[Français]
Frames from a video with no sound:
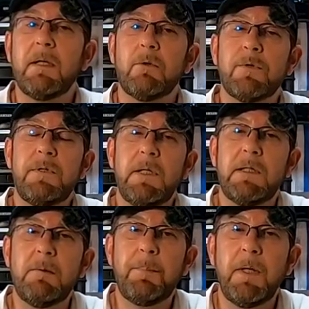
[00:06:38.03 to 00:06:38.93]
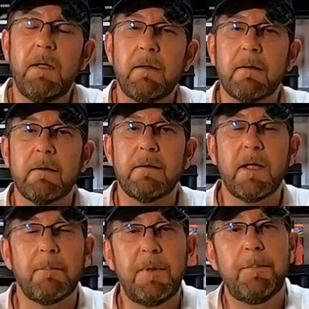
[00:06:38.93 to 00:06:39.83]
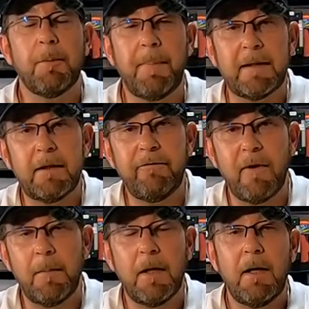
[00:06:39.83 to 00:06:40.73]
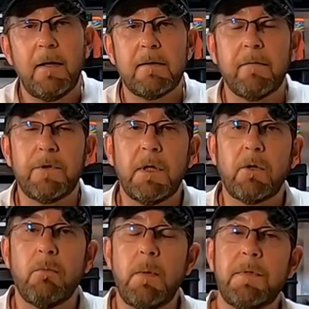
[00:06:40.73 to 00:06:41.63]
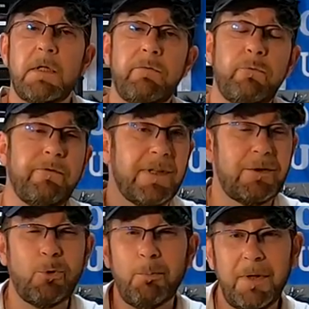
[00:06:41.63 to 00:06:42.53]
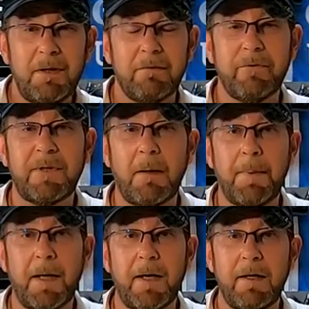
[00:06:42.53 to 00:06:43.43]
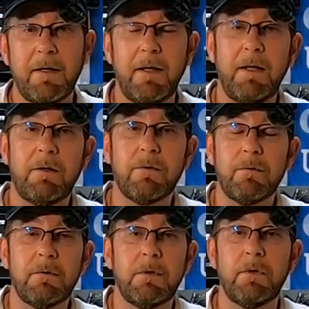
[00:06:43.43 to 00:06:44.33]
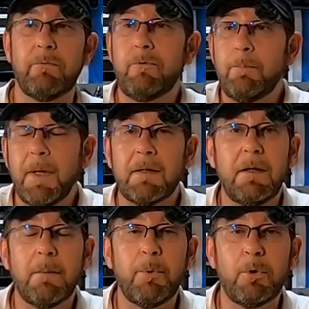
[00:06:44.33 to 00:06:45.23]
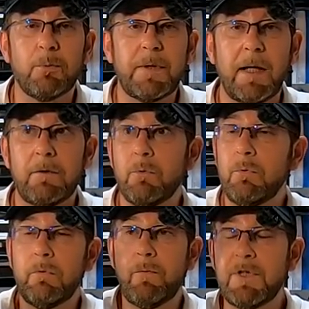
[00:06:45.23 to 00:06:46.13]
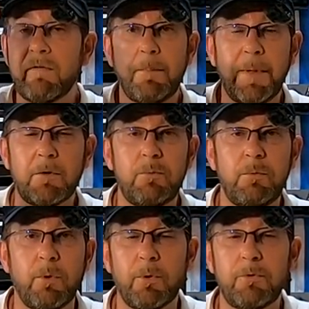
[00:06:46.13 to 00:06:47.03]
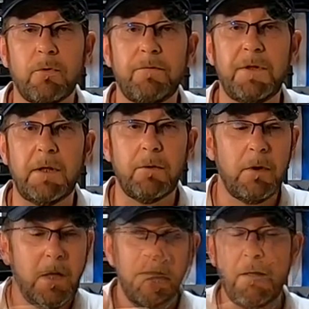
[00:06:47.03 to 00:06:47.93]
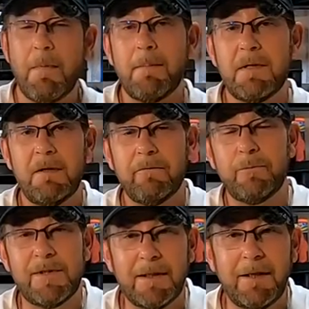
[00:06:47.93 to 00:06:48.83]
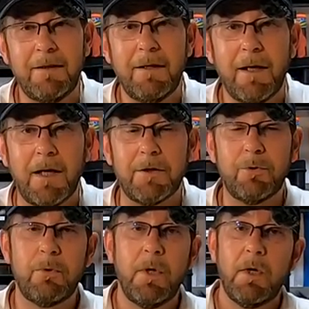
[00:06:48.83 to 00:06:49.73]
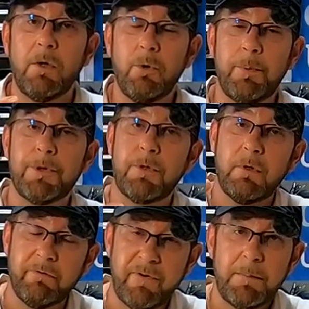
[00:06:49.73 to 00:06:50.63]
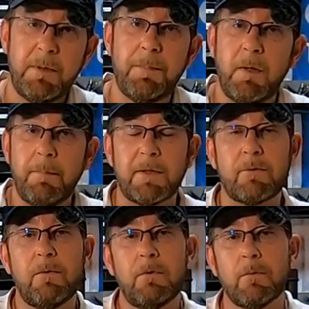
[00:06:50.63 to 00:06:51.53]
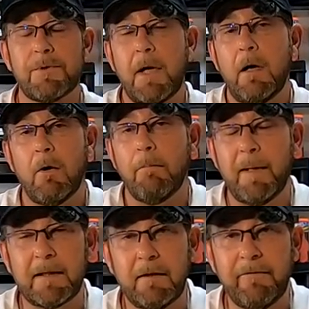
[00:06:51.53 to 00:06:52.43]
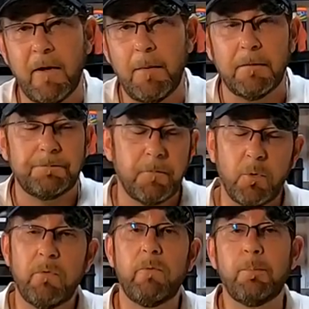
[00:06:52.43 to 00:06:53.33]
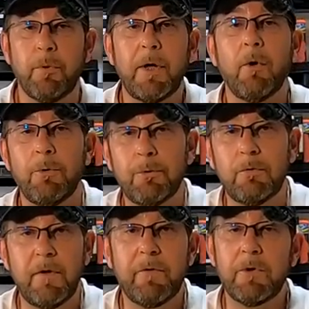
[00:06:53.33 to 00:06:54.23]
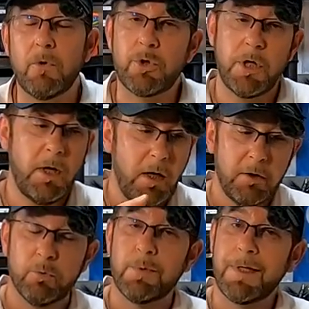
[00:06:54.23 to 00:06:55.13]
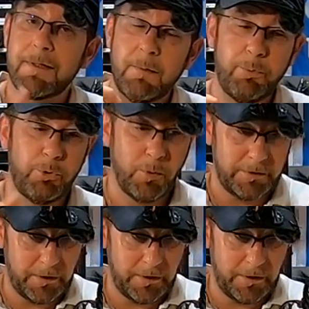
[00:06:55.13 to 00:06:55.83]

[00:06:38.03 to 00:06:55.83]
qui est aussi équipé euh, d'un bip batterie faible. Ça veut dire que même si vous faites tomber votre appareil et que euh, vous perdez un peu le contact ou vous avez perdu le retour vidéo, et même si vous éteignez la radio, le buzzer va bip parce que on sera en batterie faible, donc vous pourrez retrouver votre engin. Donc ça c'est plutôt